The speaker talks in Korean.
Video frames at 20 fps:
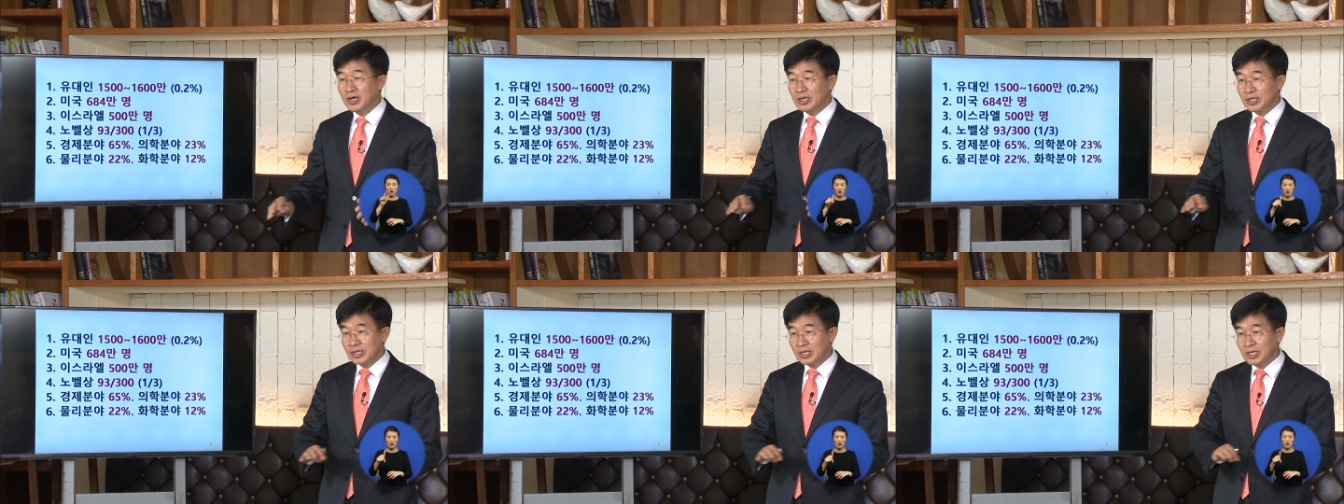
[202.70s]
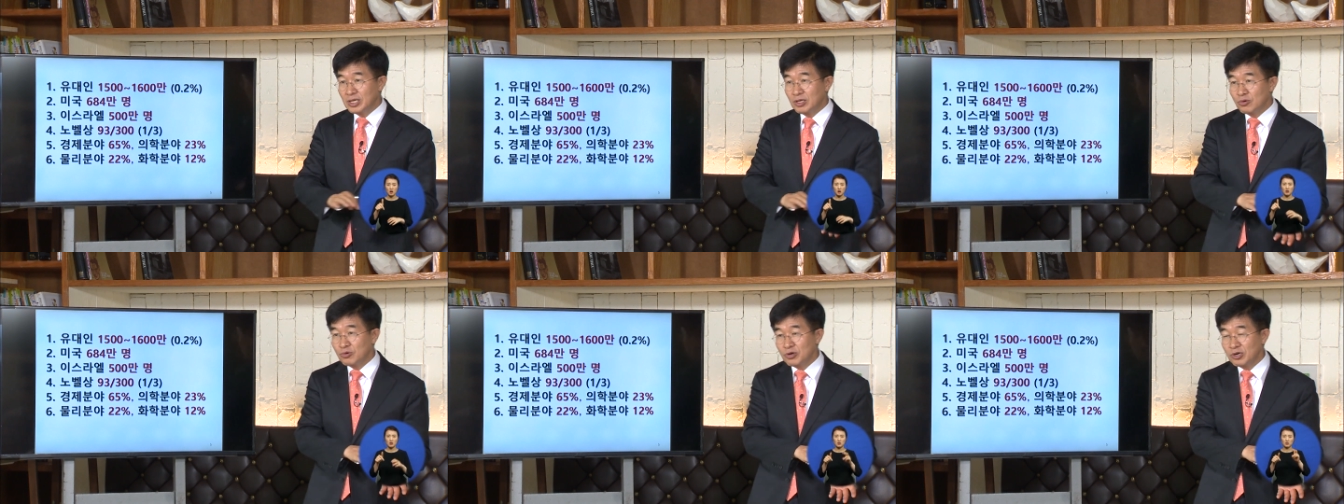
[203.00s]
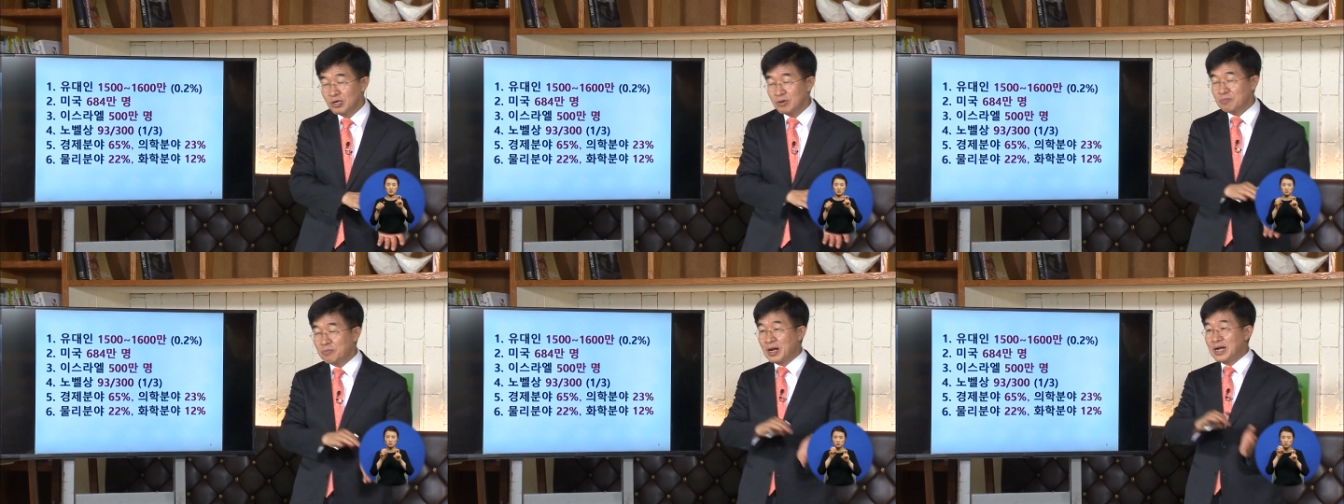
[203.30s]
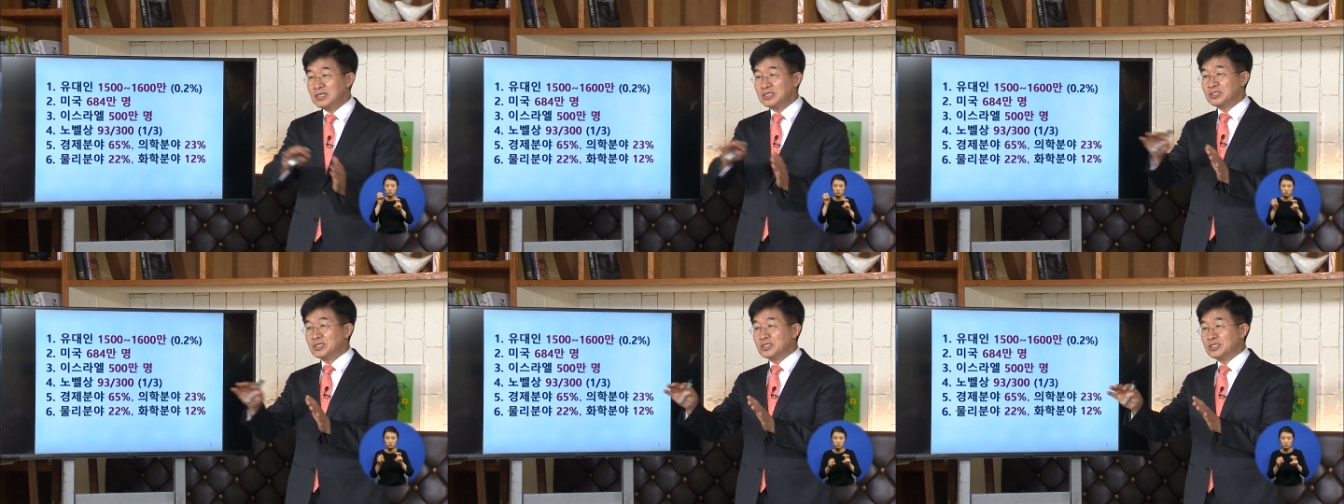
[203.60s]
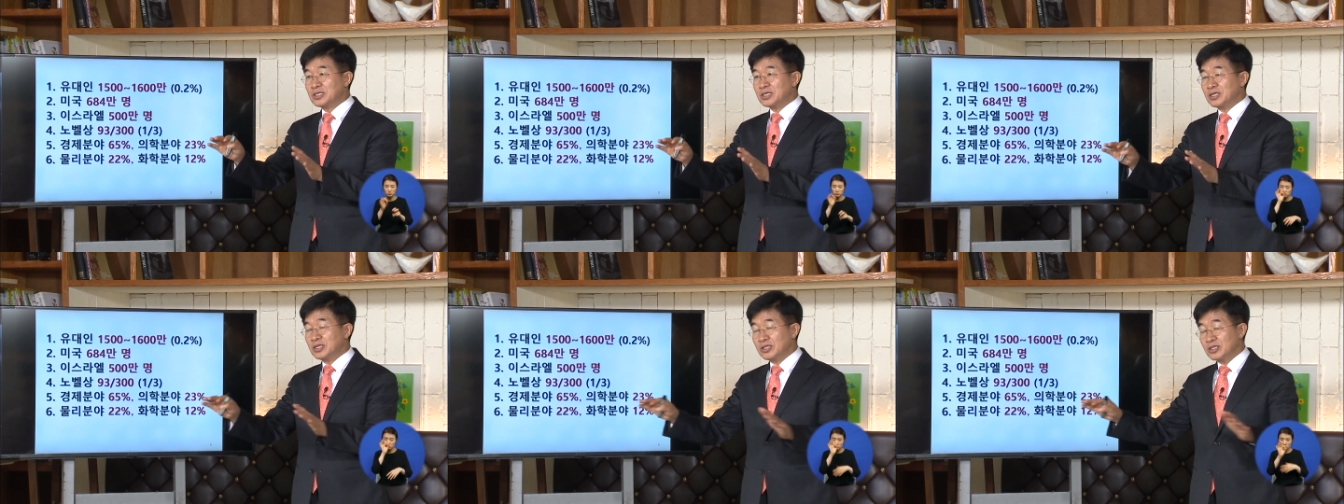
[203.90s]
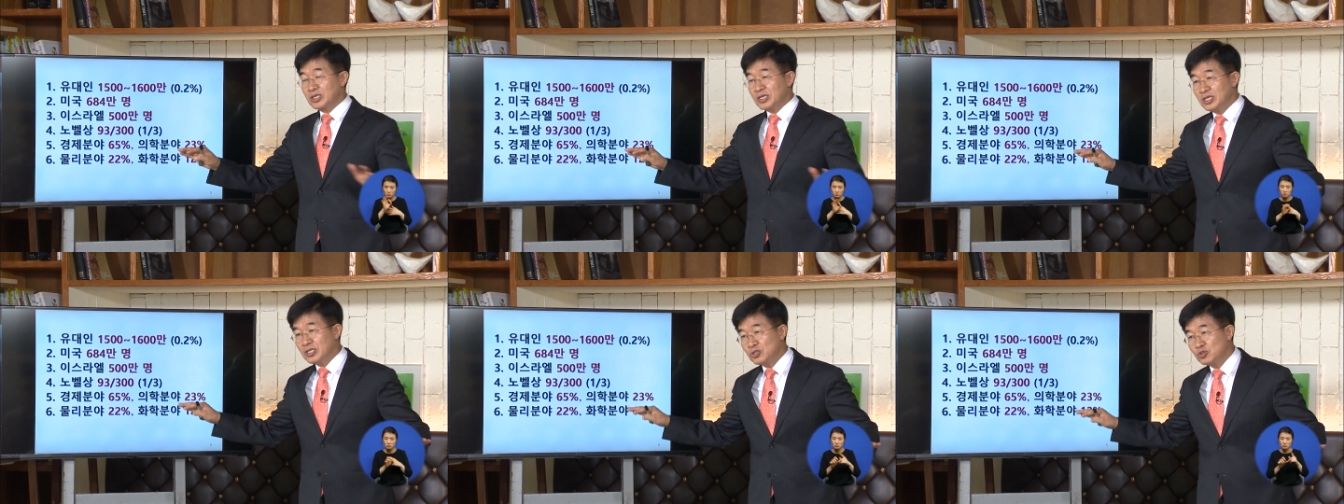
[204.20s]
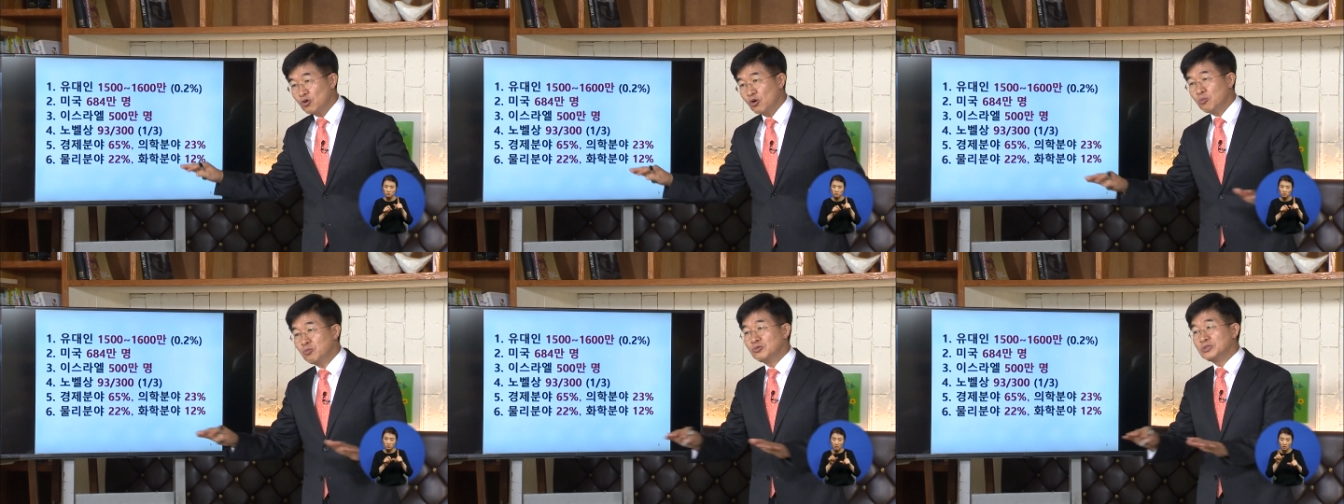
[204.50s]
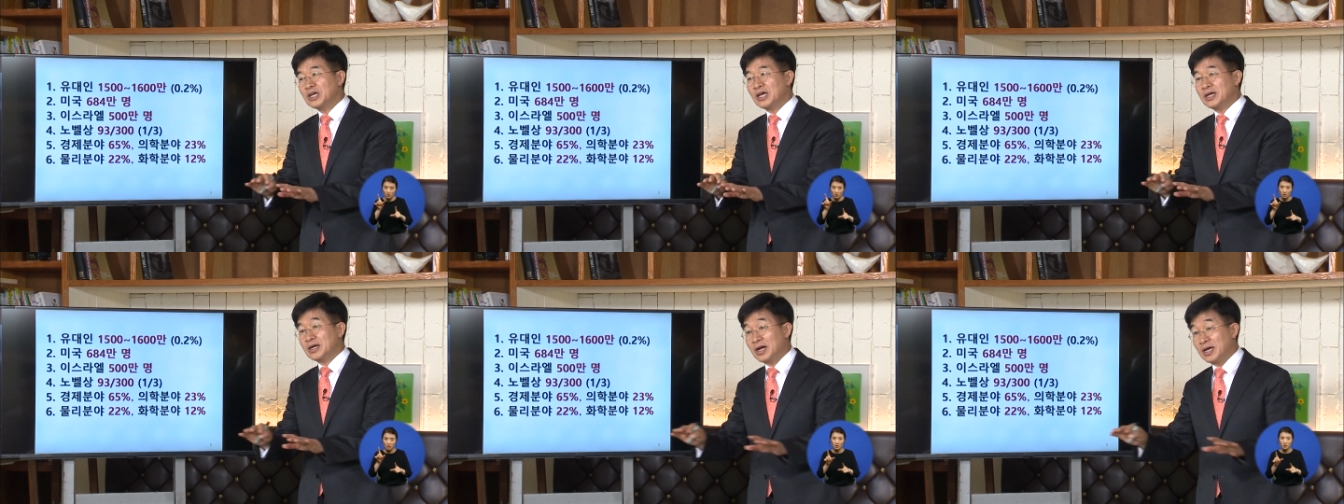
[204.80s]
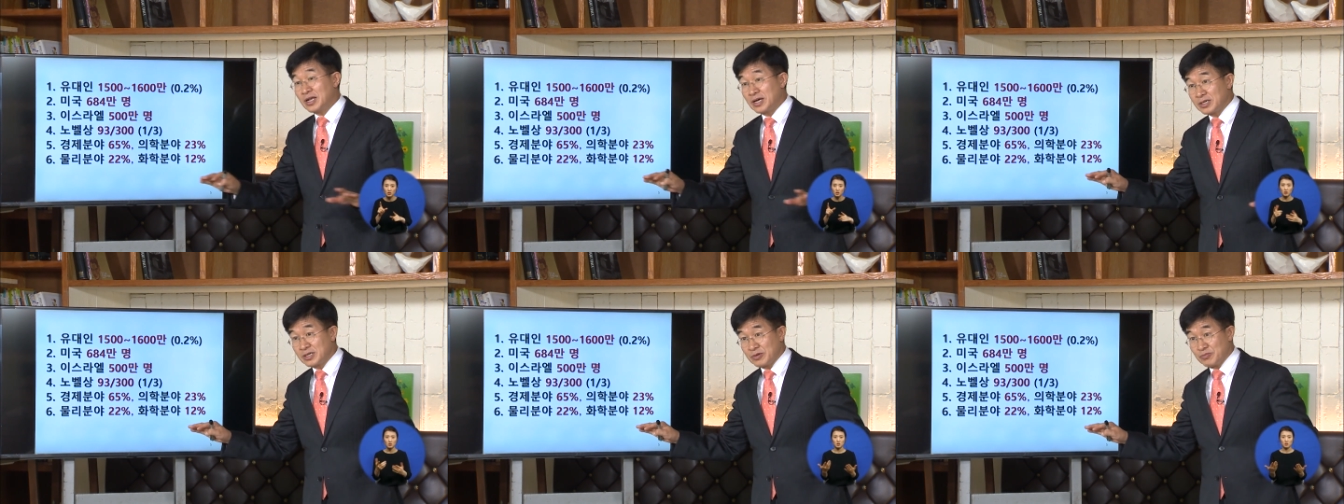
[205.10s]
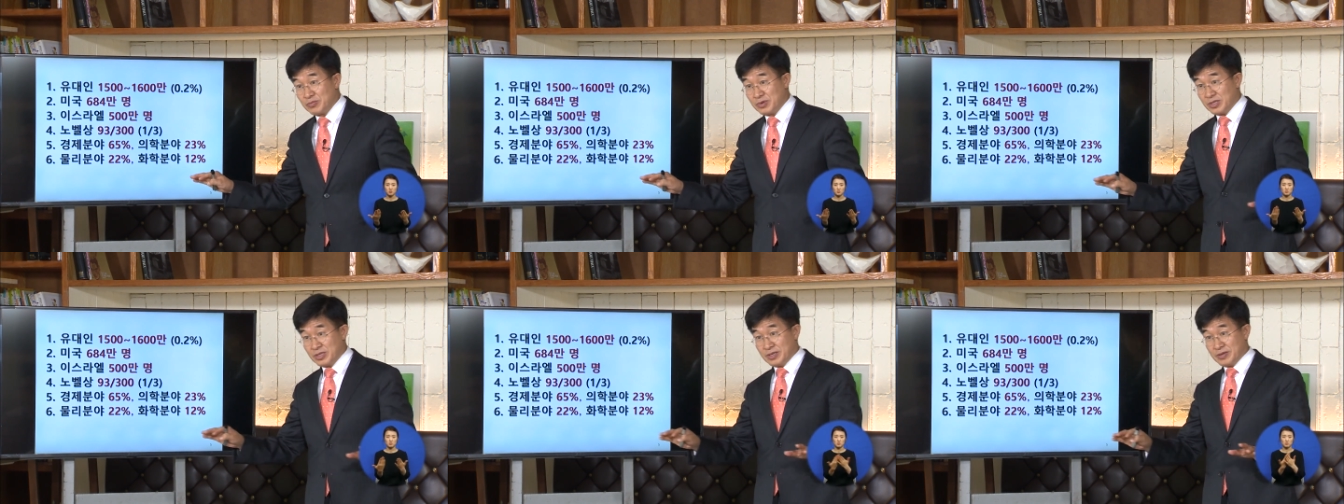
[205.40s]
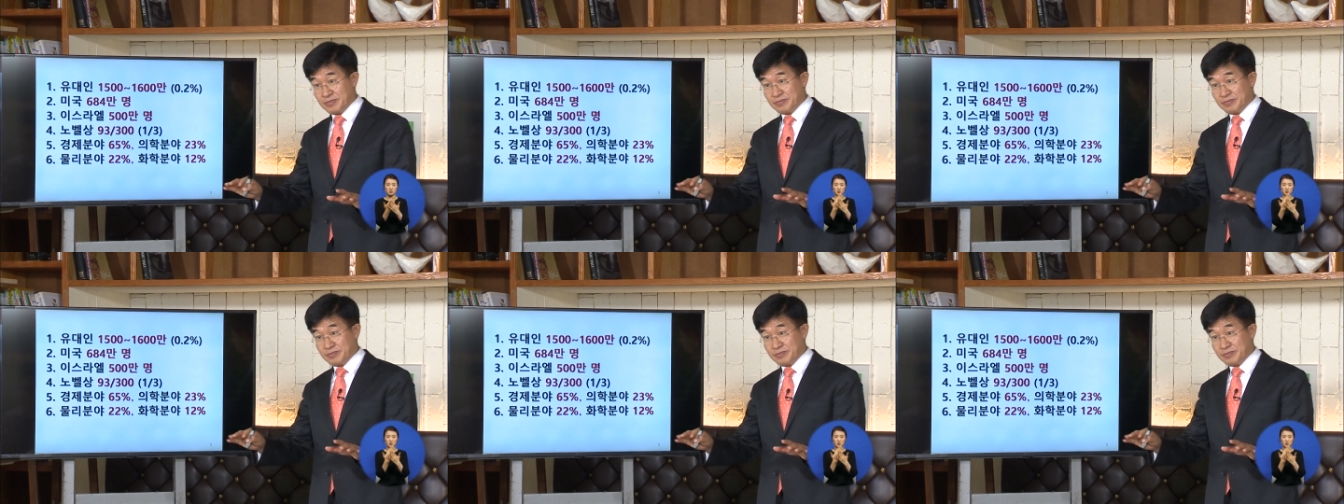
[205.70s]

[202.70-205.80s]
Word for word: 인류를 발전시키는 기초 분야에 관한 겁니다.